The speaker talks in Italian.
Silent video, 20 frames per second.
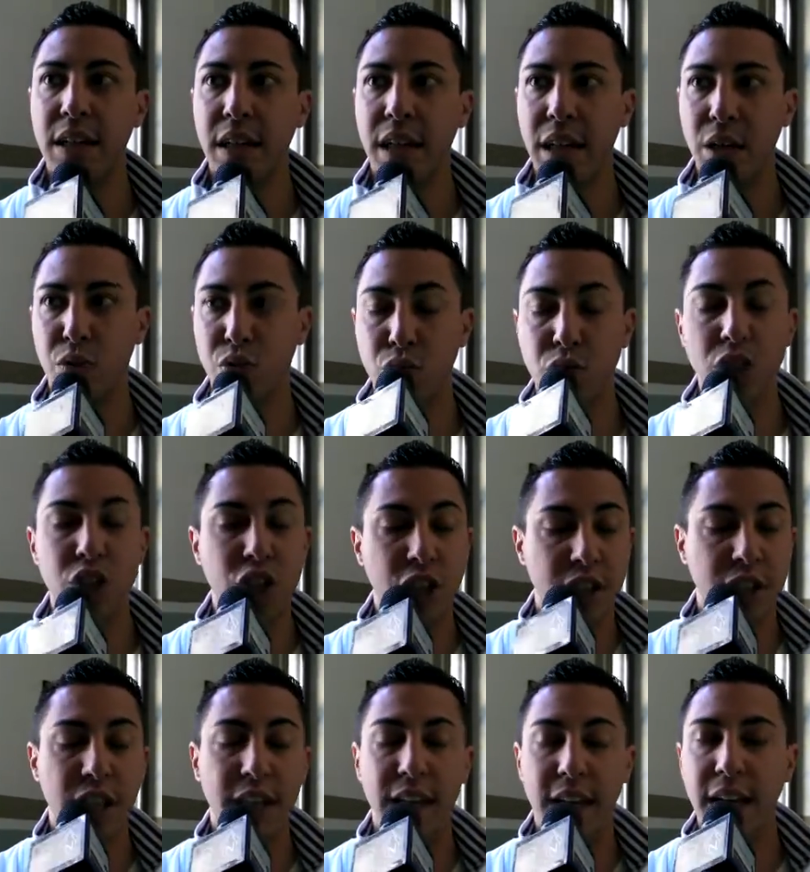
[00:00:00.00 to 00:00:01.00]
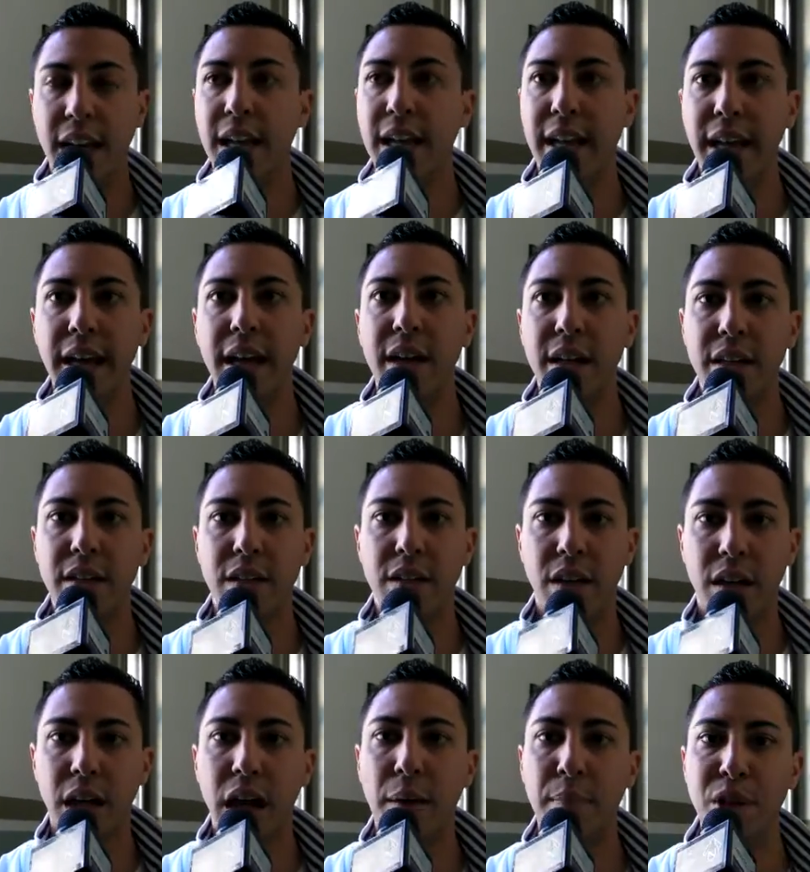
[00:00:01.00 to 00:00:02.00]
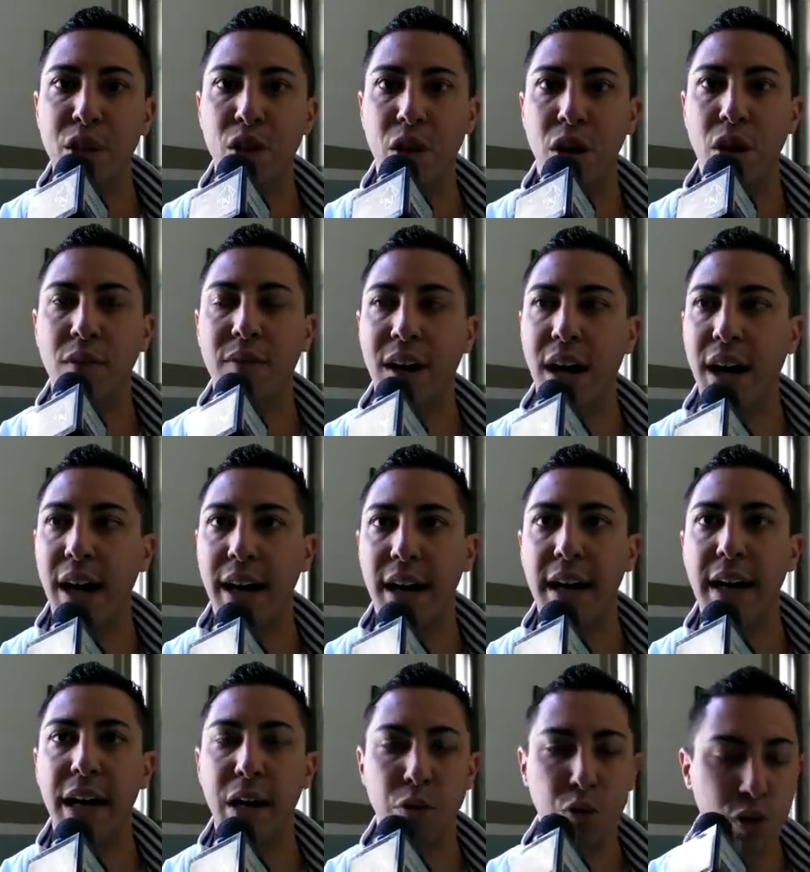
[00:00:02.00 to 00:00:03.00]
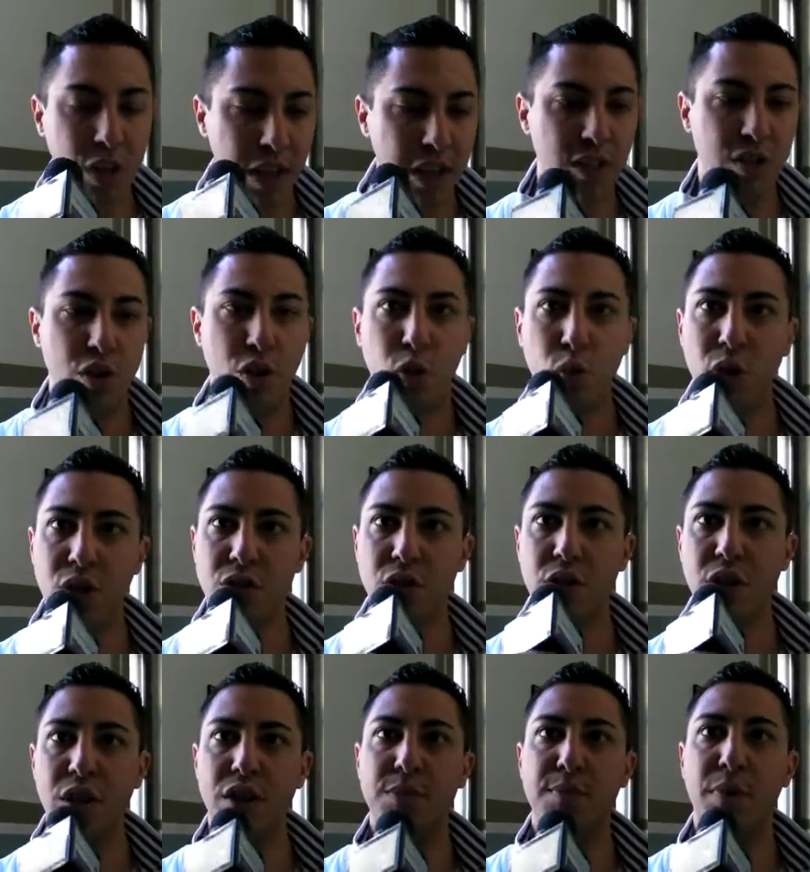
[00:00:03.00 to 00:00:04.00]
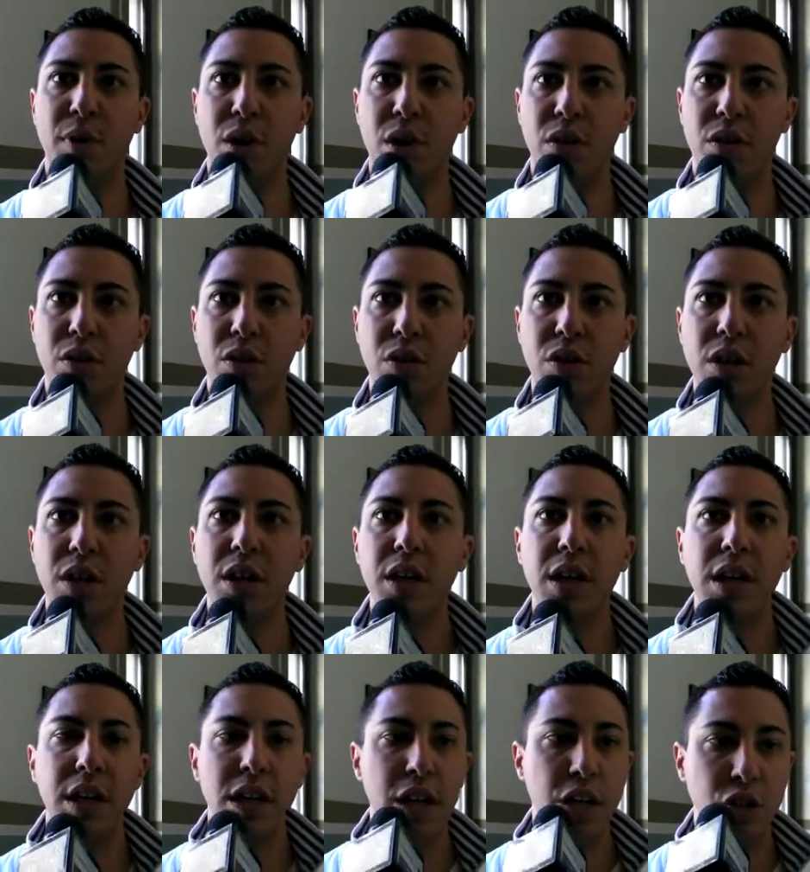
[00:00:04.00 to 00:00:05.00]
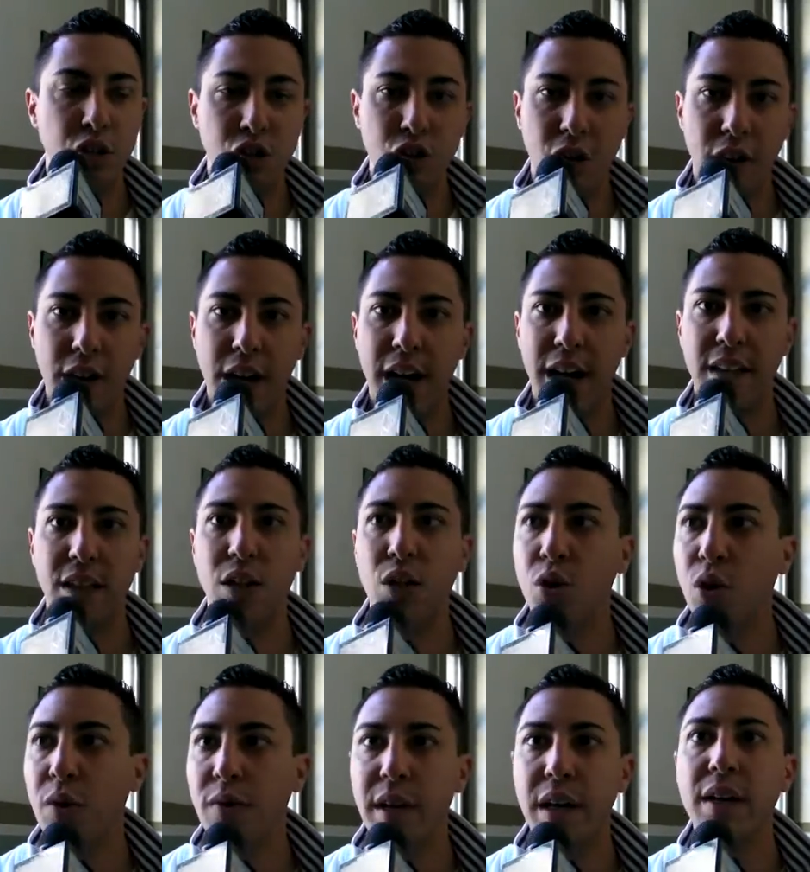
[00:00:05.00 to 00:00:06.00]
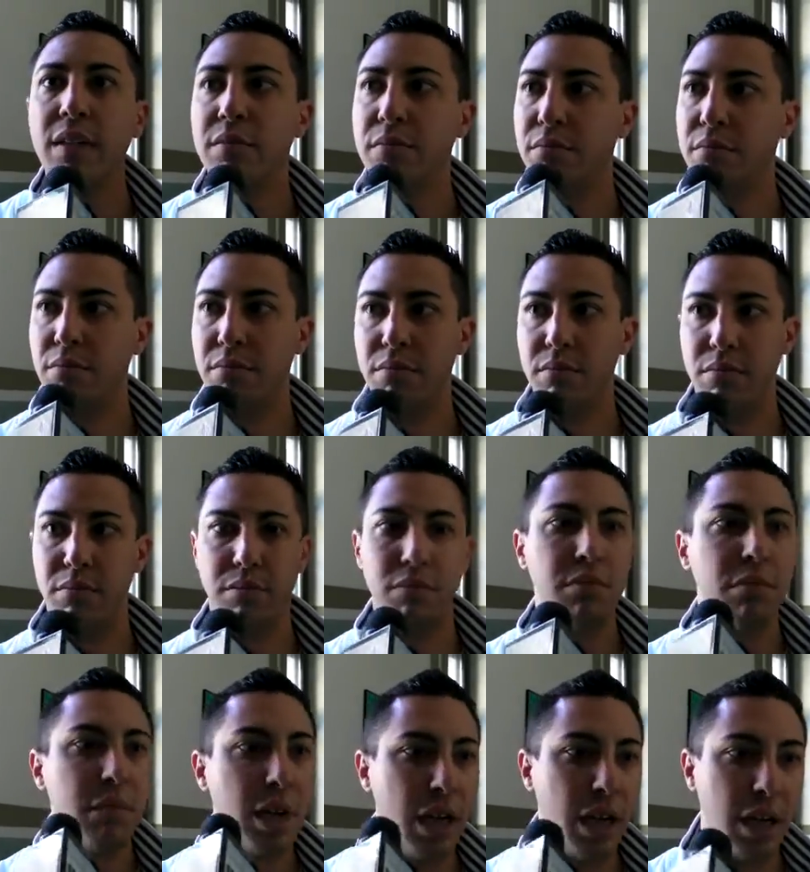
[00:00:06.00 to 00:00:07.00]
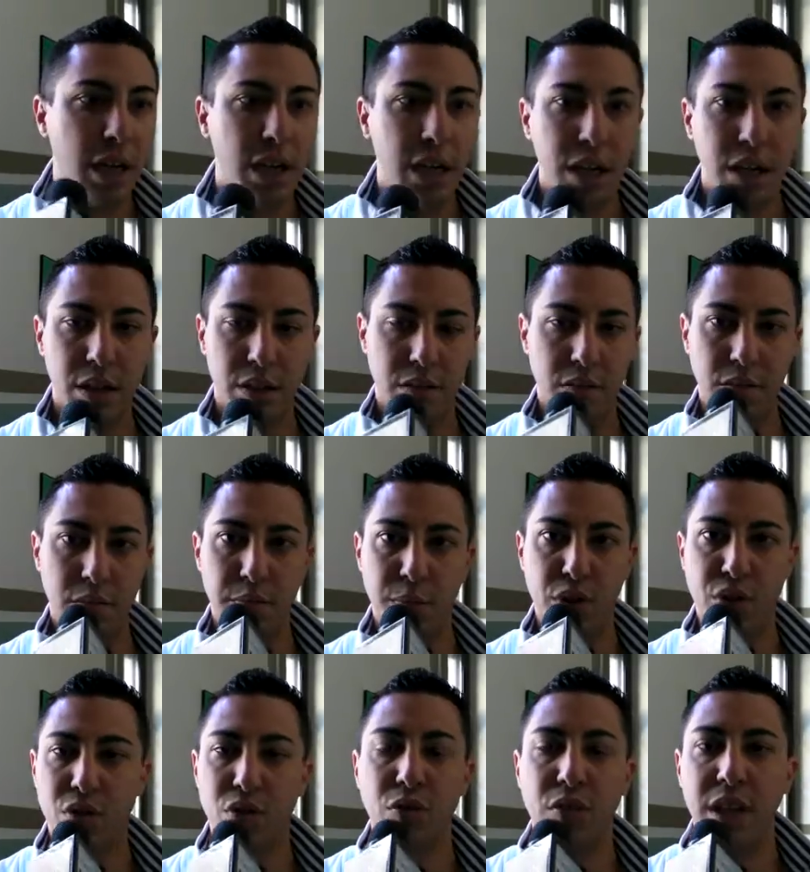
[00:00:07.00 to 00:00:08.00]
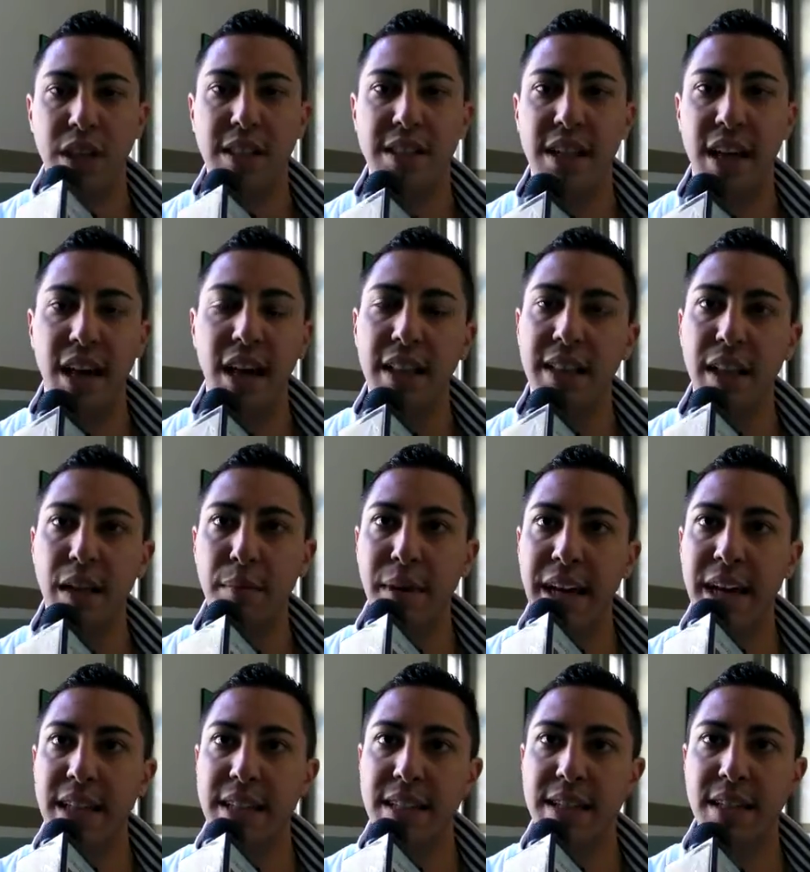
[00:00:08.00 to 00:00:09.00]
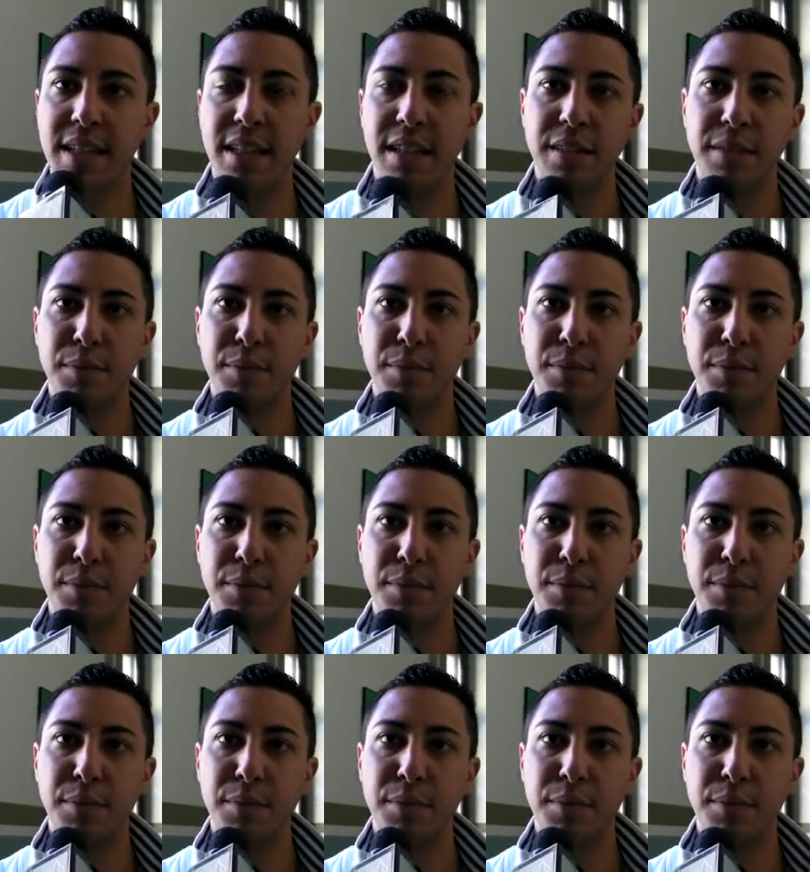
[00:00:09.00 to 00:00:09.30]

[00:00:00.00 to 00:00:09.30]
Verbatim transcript: e tutti i cittadini che abitano a Novara e utilizzano questo trasporto in giornate dove eh, non possono utilizzare altri mezzi.